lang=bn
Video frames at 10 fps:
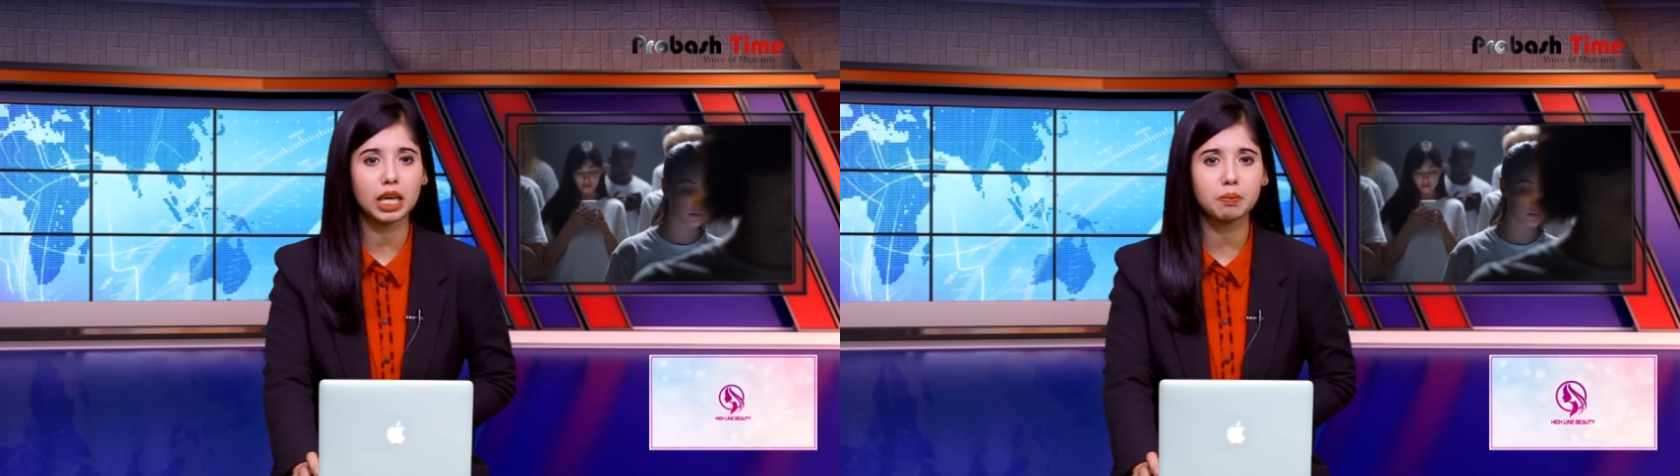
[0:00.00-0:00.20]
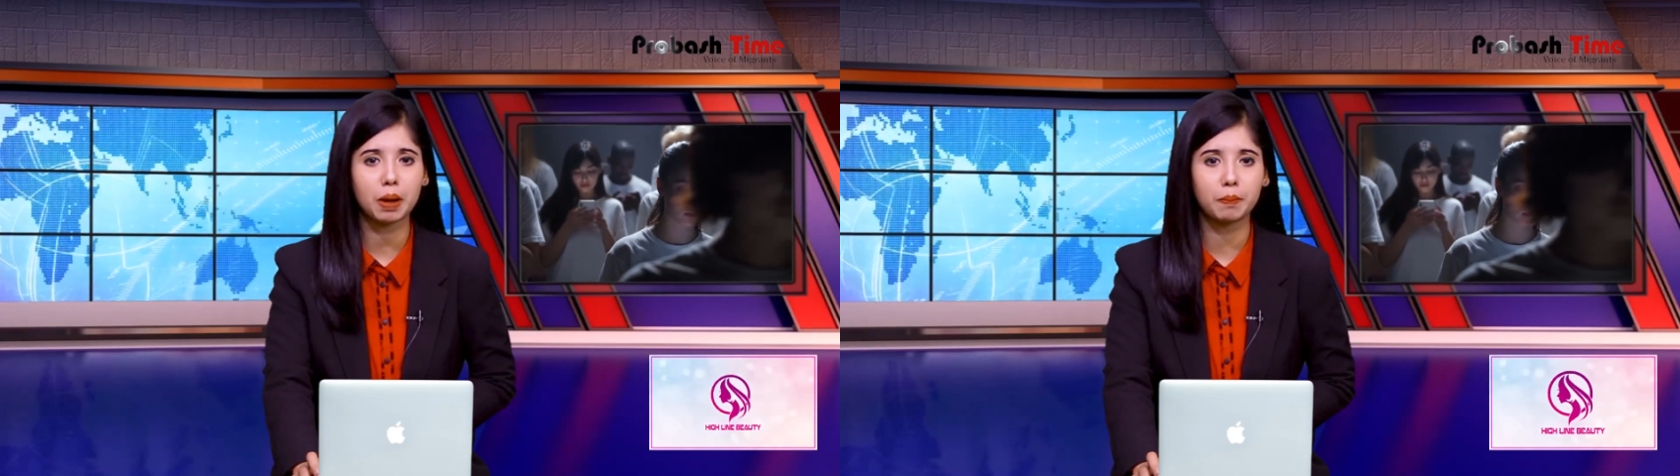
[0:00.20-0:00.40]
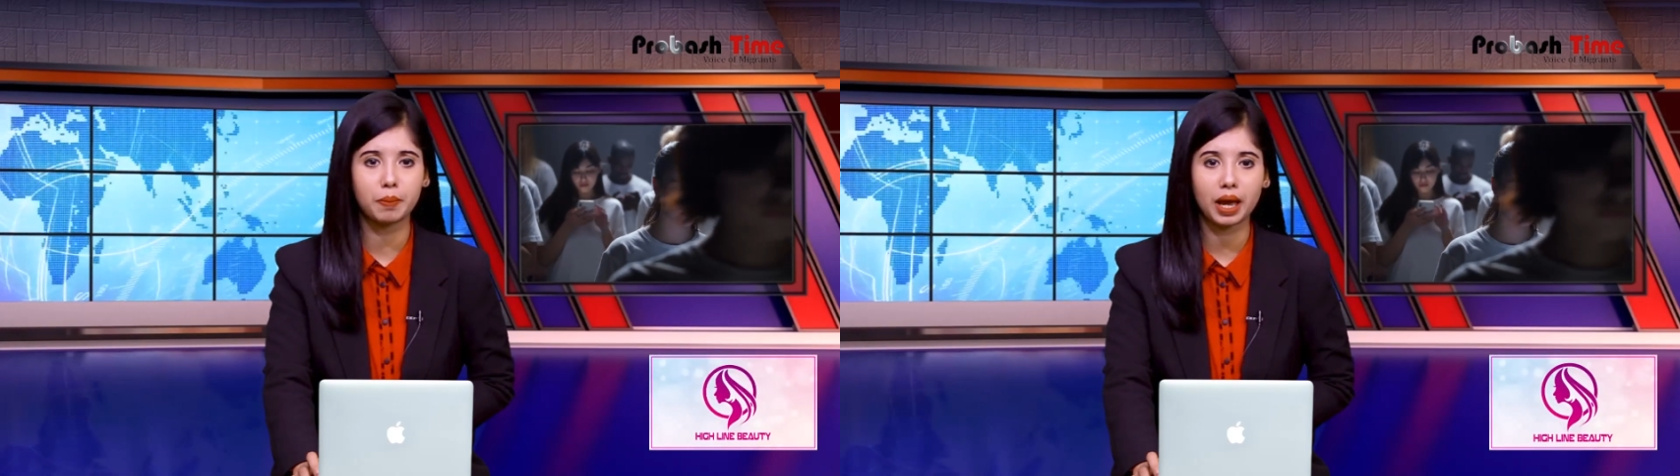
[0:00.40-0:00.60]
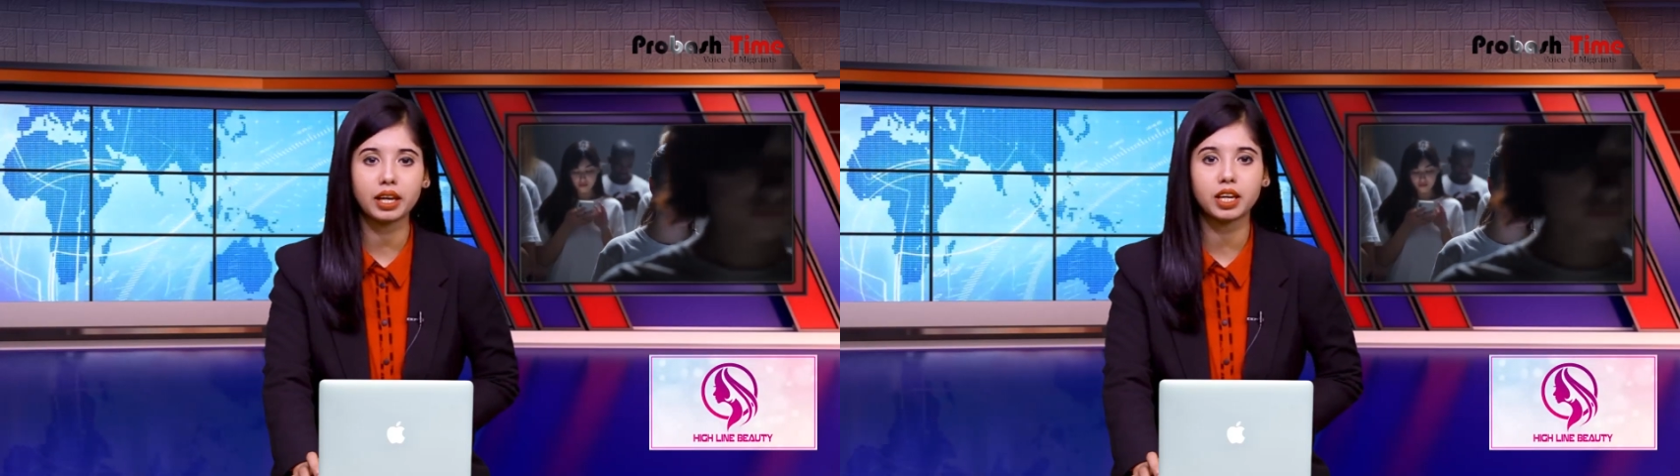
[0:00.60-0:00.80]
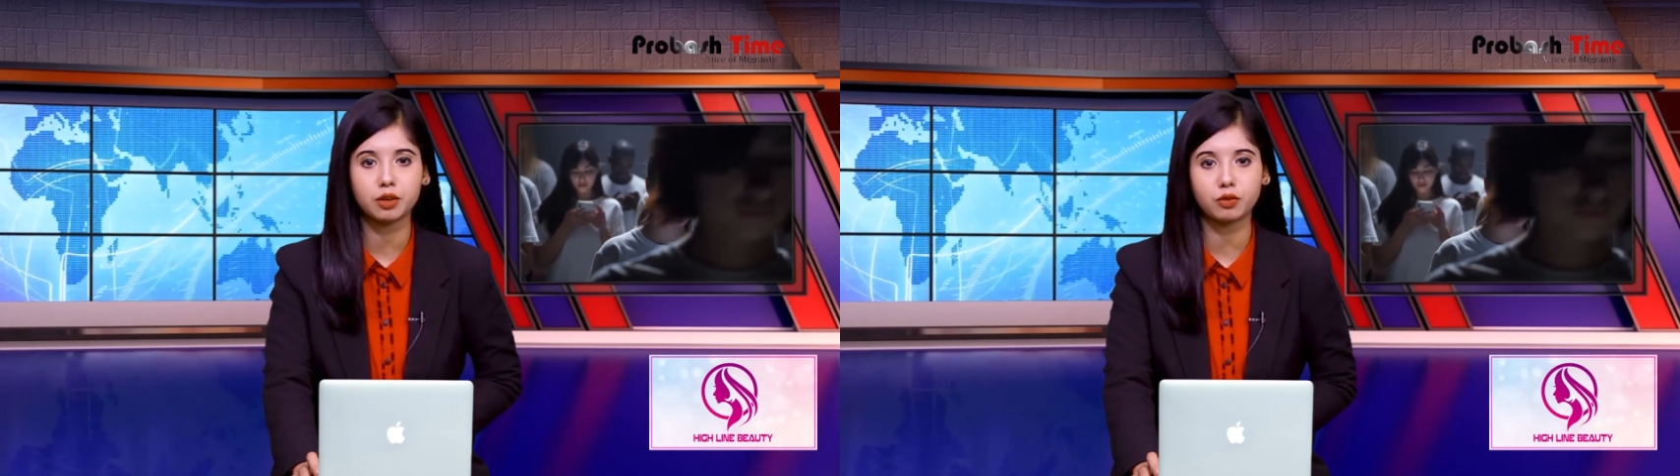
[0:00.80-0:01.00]
কিংবা
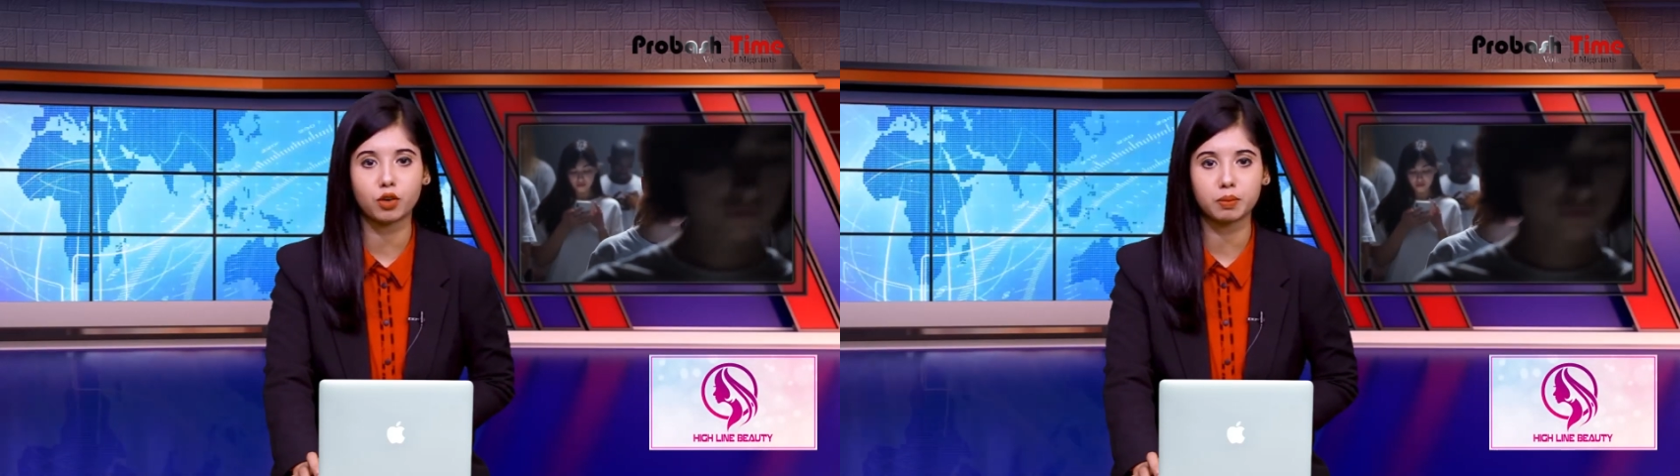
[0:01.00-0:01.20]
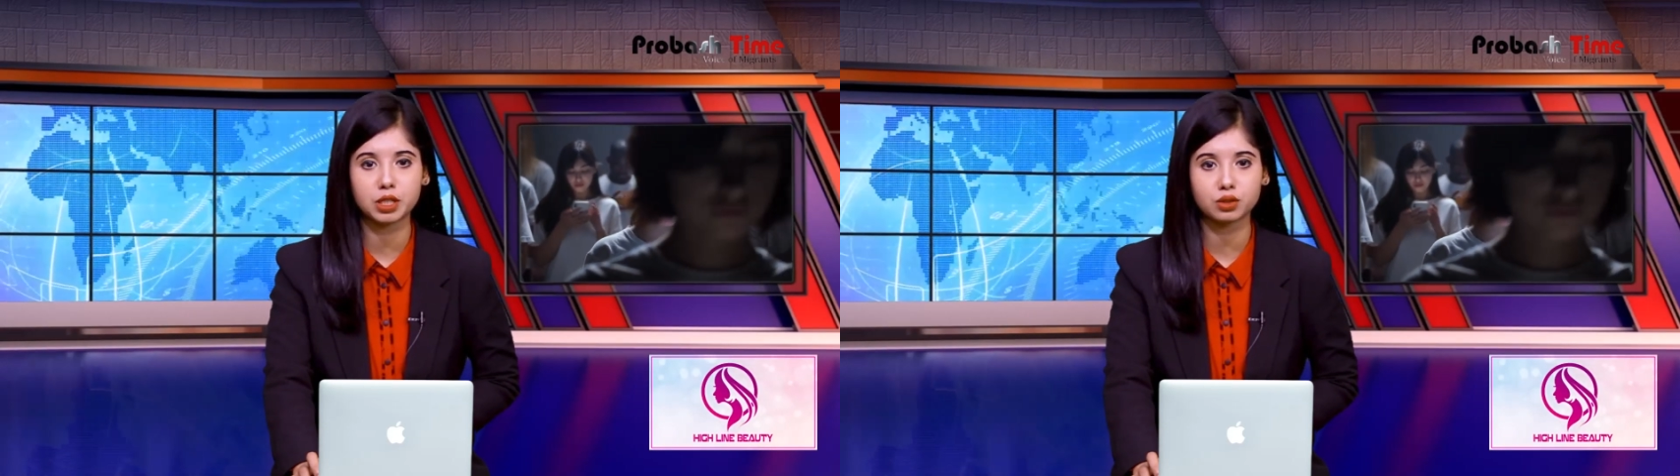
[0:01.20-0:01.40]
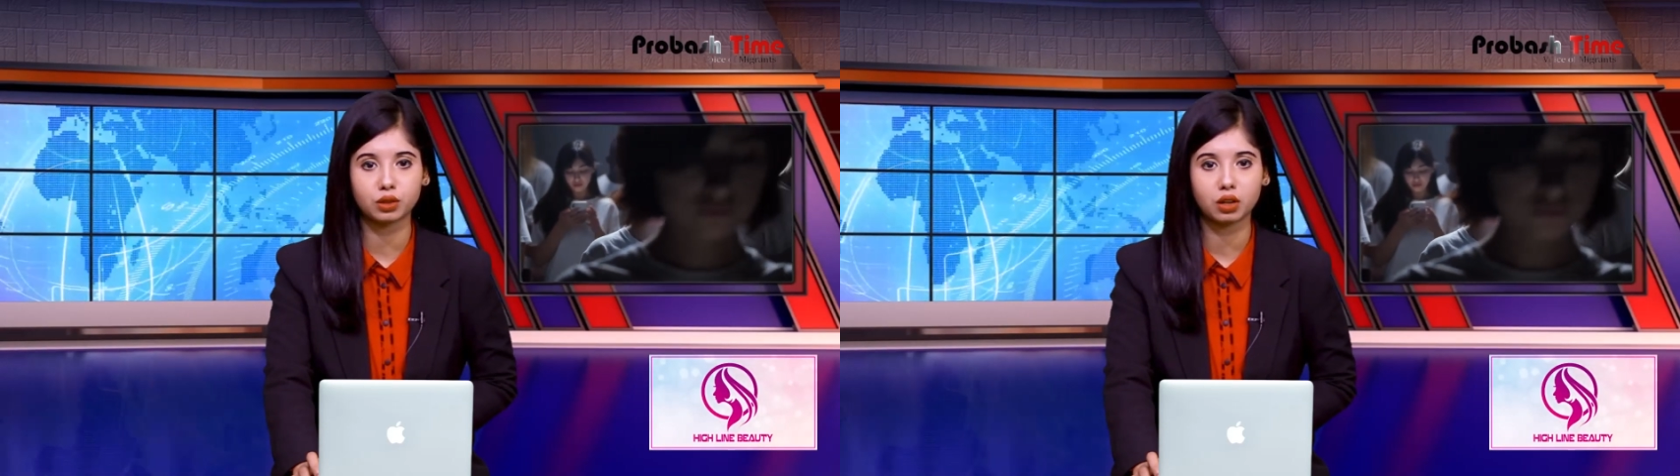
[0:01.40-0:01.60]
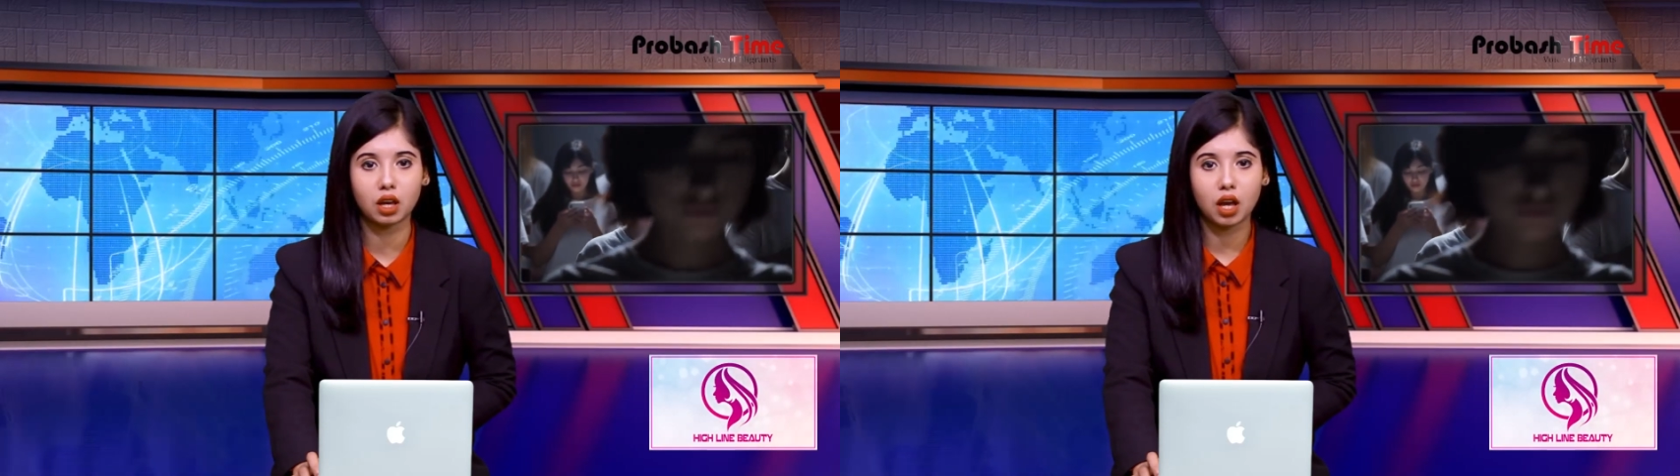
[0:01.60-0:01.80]
ব্যাংক ইনফরমেশন